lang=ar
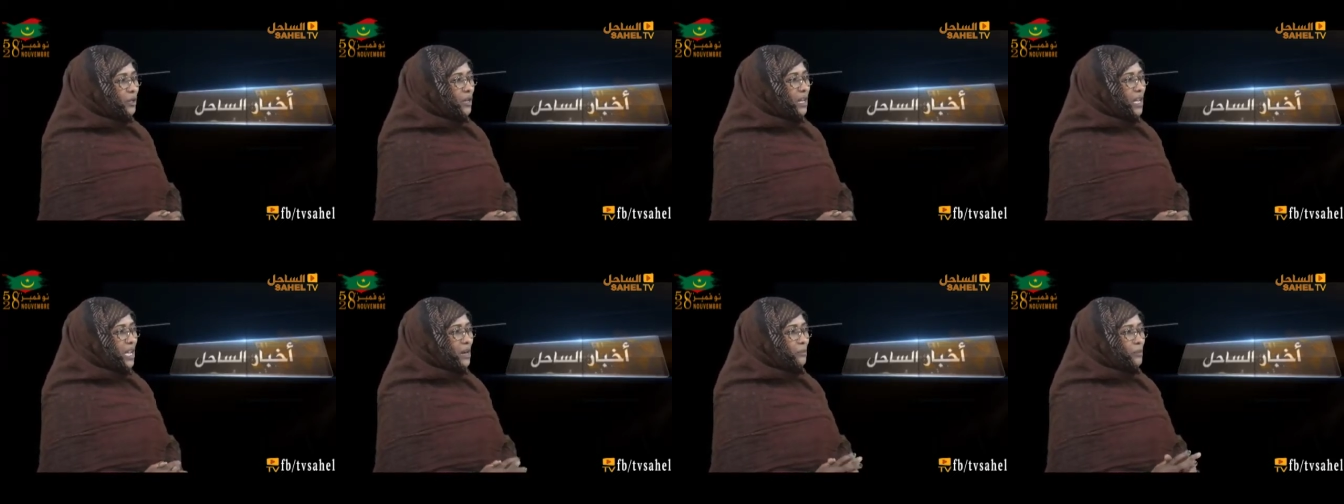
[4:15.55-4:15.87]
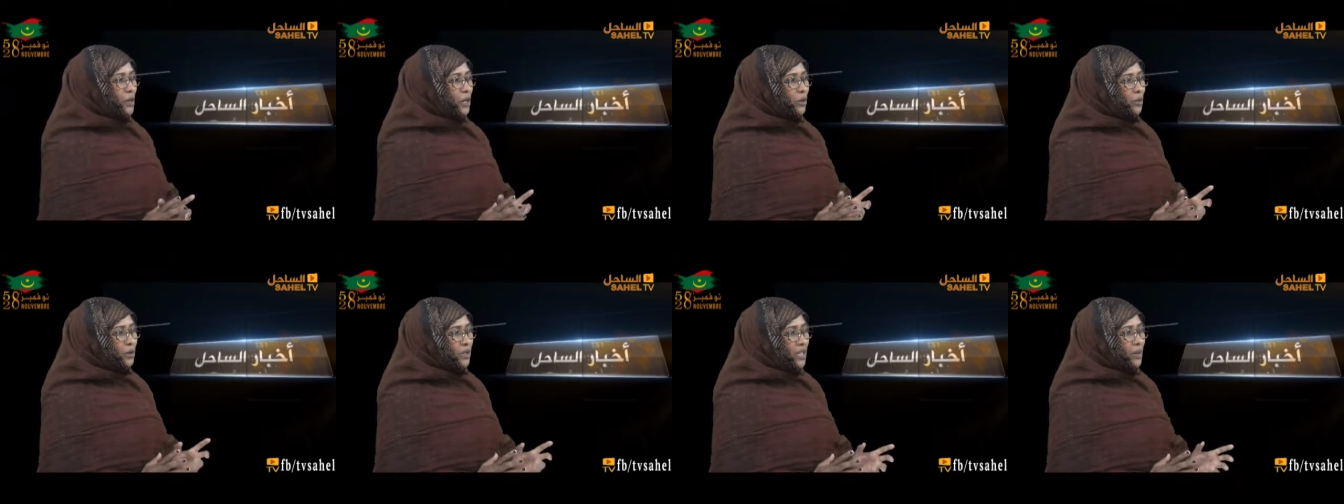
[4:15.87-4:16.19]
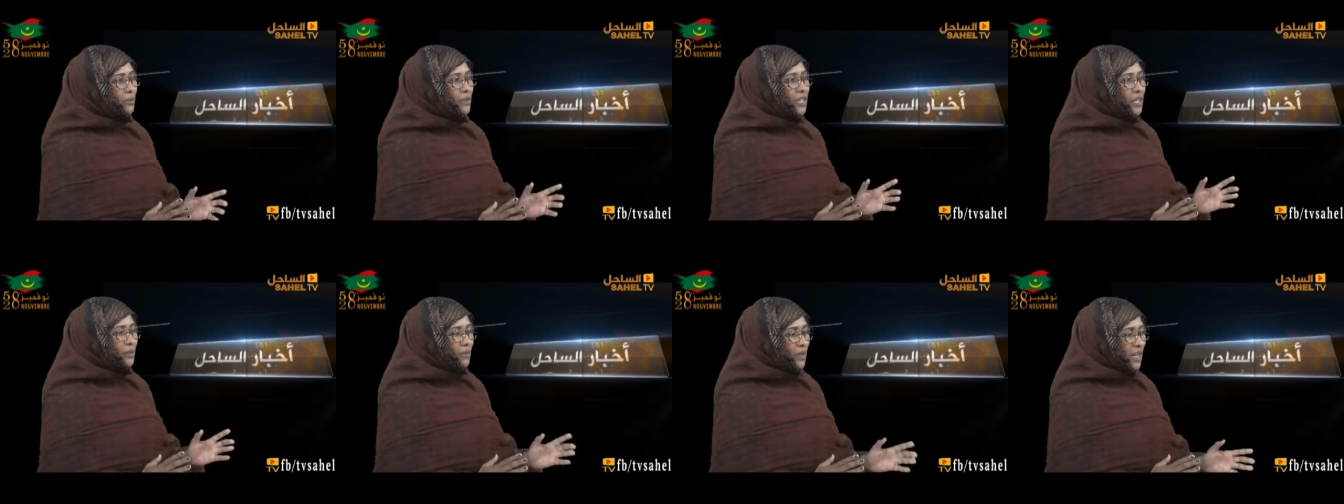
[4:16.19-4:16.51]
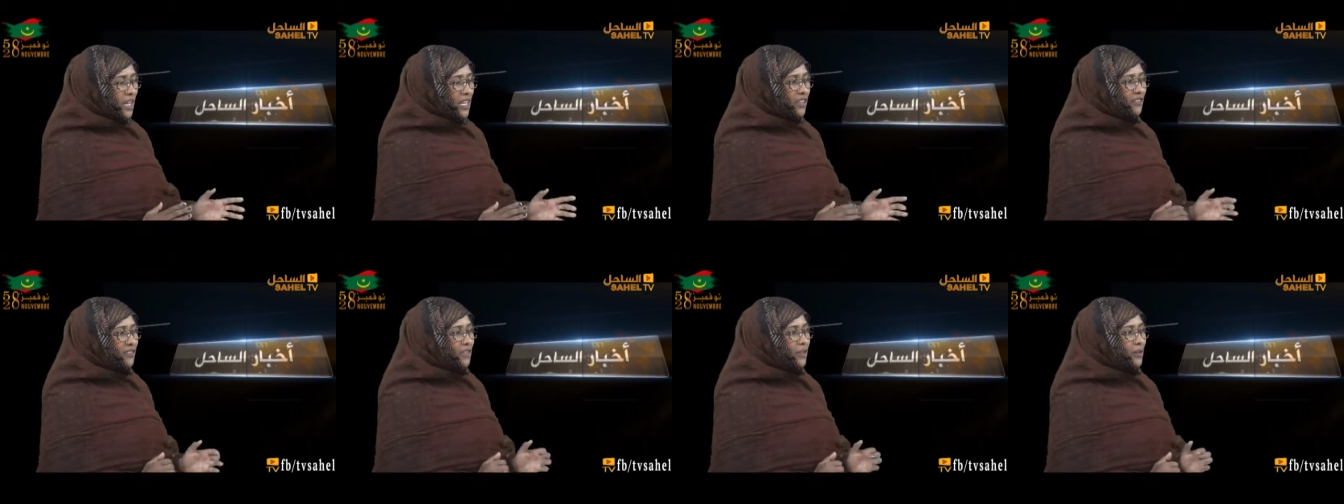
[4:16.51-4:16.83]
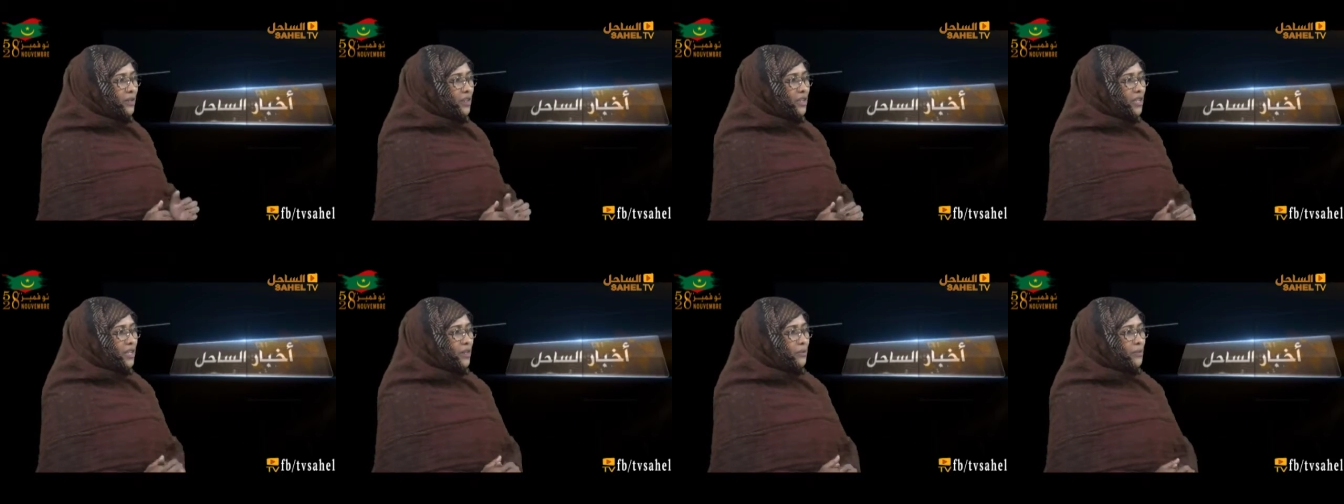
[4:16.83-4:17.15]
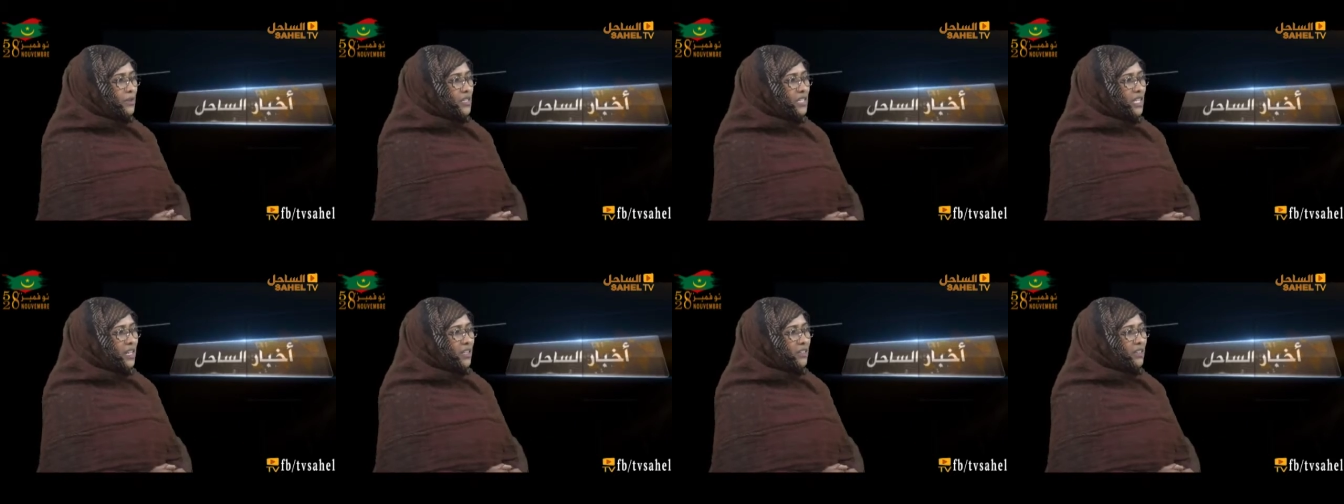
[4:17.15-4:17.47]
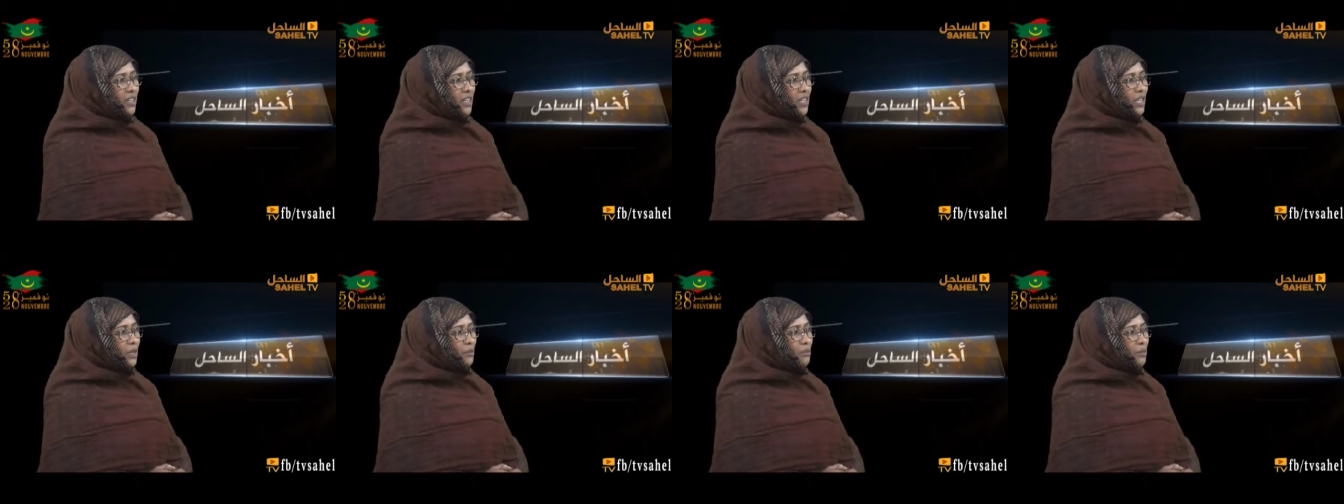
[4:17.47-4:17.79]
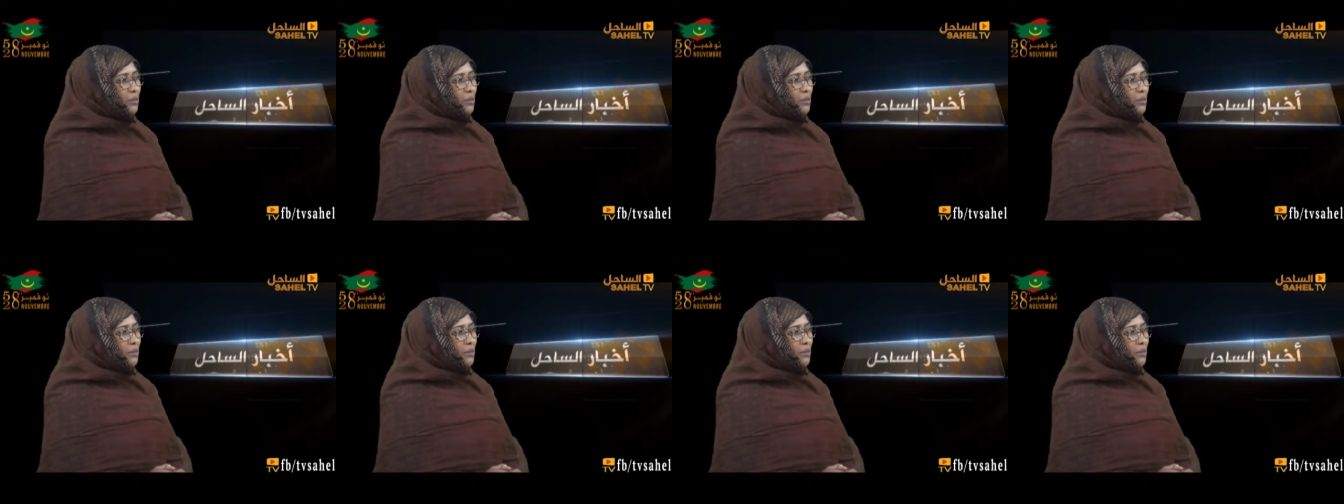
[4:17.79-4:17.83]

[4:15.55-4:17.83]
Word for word: المنوطة بهم يعني في مسار التعليم؟